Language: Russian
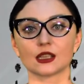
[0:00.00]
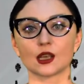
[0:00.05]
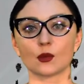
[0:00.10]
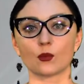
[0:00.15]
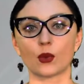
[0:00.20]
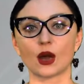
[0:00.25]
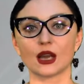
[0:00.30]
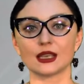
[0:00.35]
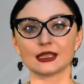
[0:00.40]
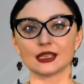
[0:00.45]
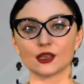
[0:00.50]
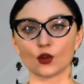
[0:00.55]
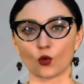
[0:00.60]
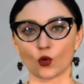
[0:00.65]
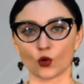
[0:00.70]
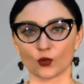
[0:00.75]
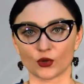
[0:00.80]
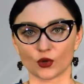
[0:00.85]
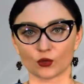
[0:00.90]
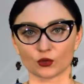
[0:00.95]
на базе
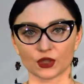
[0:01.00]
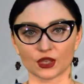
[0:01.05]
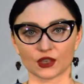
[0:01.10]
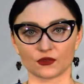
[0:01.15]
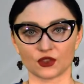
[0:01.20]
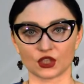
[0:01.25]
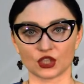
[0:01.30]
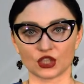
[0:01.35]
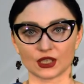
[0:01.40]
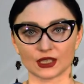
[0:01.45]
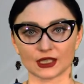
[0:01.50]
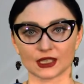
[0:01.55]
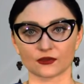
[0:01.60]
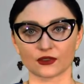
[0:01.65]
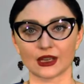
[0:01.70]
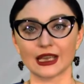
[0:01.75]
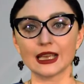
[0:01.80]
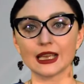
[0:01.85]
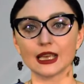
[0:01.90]
опиумных веществ.